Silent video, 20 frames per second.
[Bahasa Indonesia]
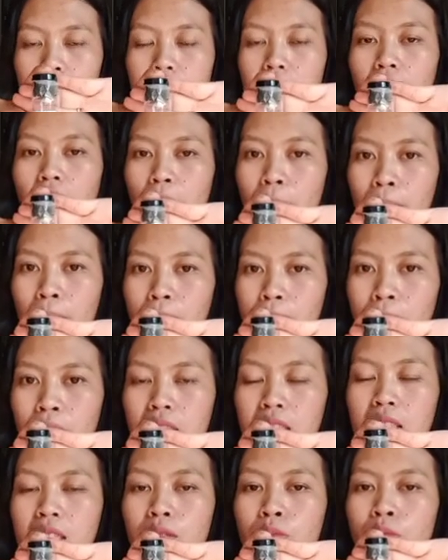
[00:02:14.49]

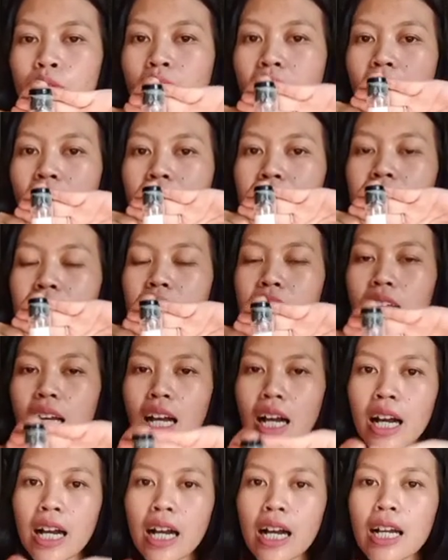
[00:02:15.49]
18.000
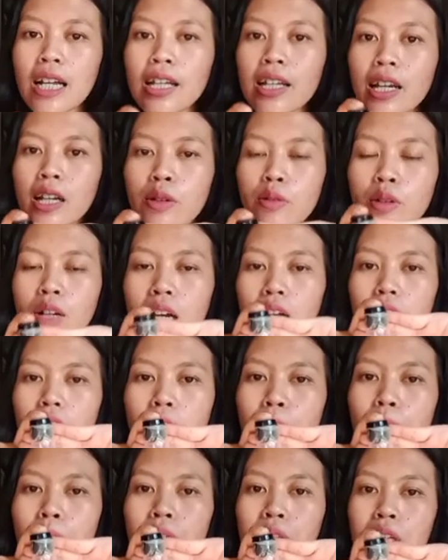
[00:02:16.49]
aja kalian udah
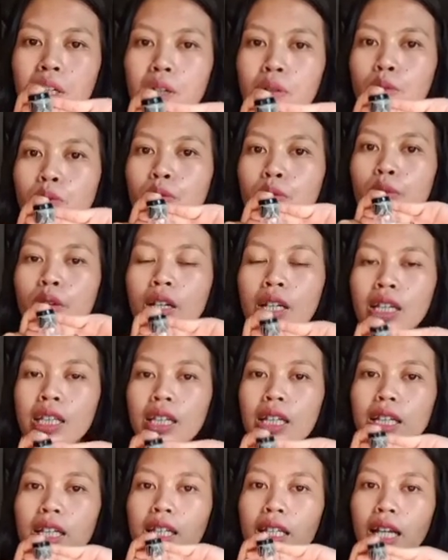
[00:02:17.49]
ngedapetin kulit
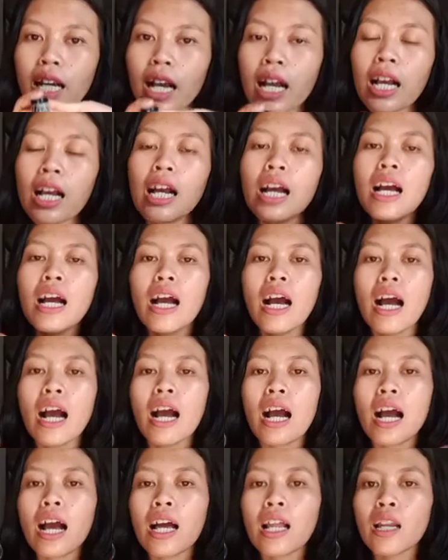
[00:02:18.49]
yang
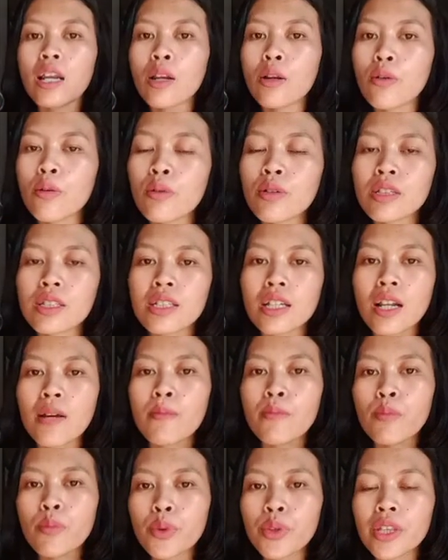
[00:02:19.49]
halus,
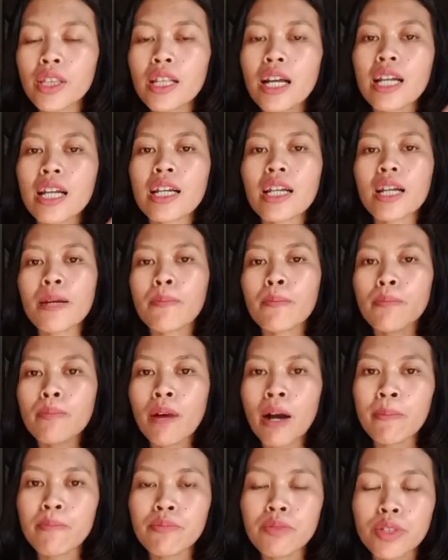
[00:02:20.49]
lembut dan
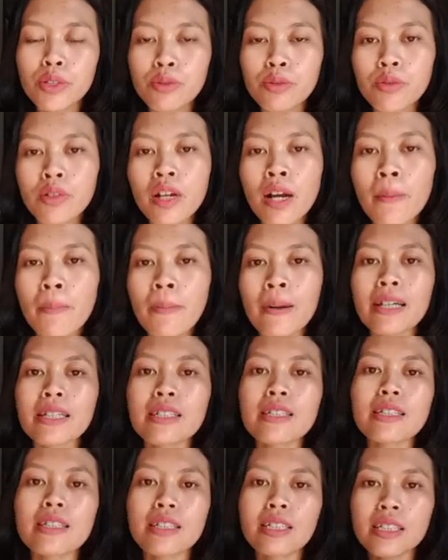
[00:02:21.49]
lembab juga
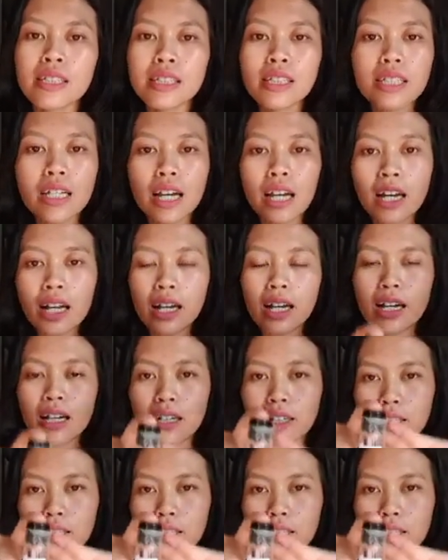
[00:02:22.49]
pastinya.